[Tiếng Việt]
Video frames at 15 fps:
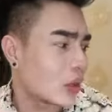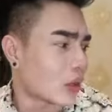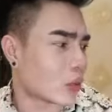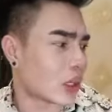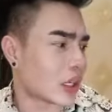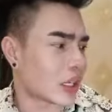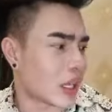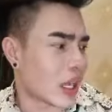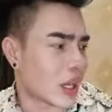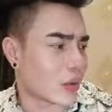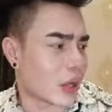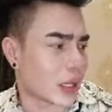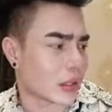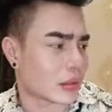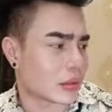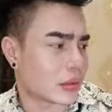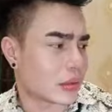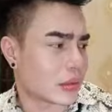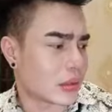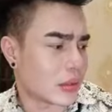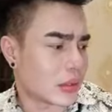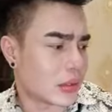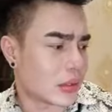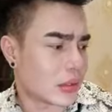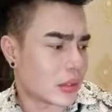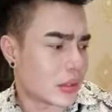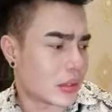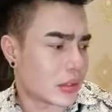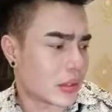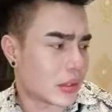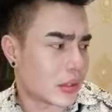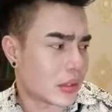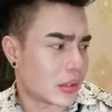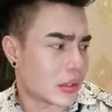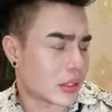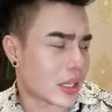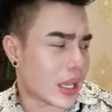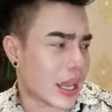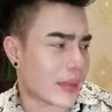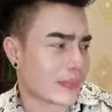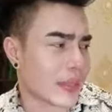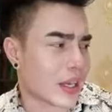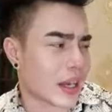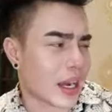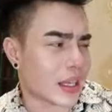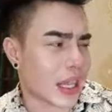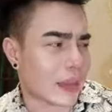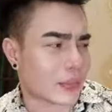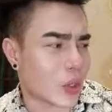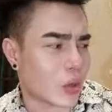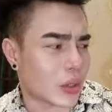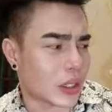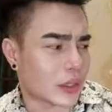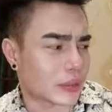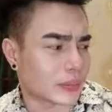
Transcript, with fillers: quỳnh ơi ghê quá à. sao em nhìn anh thèm thuồng nhá